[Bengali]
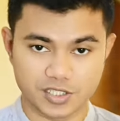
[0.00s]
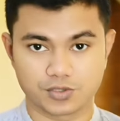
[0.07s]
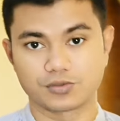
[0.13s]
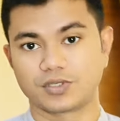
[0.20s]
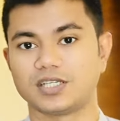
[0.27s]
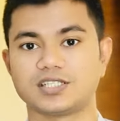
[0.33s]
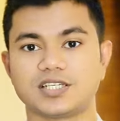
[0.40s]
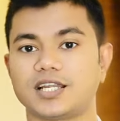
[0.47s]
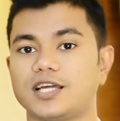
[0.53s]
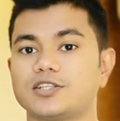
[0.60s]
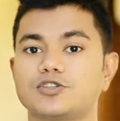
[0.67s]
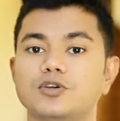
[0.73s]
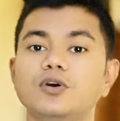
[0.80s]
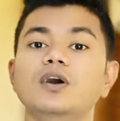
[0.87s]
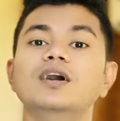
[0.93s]
স্টুডেন্ট যারা
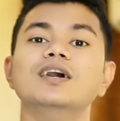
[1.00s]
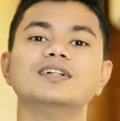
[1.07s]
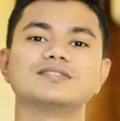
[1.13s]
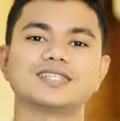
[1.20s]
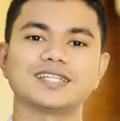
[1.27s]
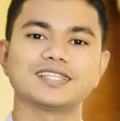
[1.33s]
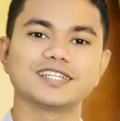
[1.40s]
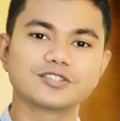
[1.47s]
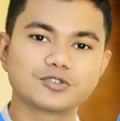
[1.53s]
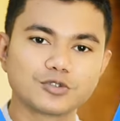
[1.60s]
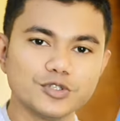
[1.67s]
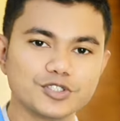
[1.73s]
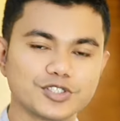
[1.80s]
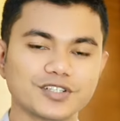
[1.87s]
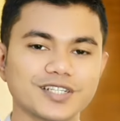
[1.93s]
আছো তাদের
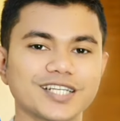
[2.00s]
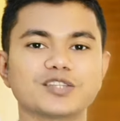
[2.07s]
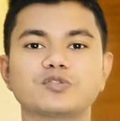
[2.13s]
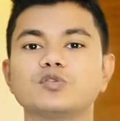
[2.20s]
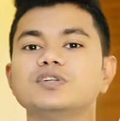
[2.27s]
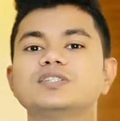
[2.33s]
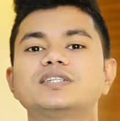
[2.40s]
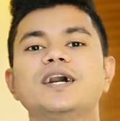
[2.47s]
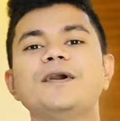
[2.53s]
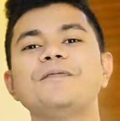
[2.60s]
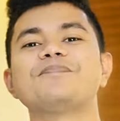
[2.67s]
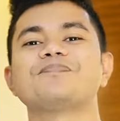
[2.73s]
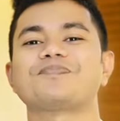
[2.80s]
দুইজনকে দুইটা